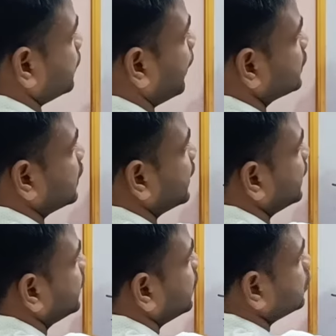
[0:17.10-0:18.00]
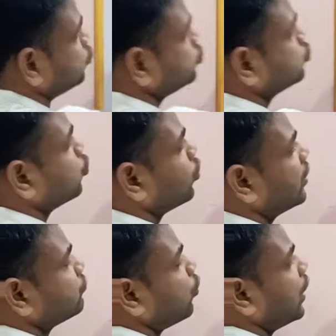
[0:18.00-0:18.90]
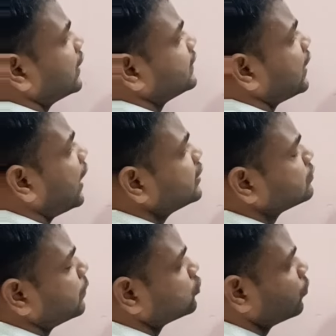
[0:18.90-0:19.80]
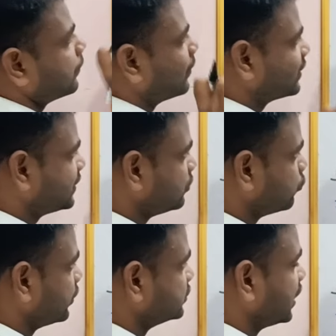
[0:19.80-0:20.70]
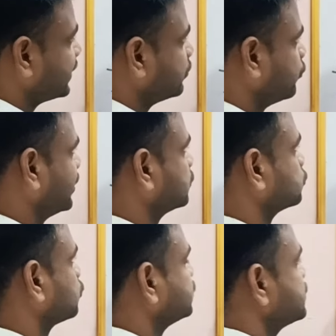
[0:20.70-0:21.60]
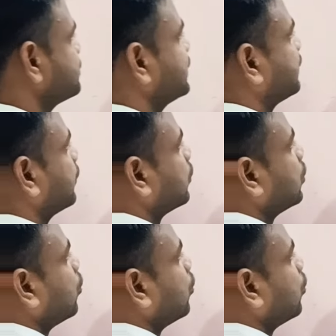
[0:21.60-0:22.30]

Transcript: की बात करें तो सोलह पदों पर भर्ती हुई जारी हुई है दोस्तों जिसमें से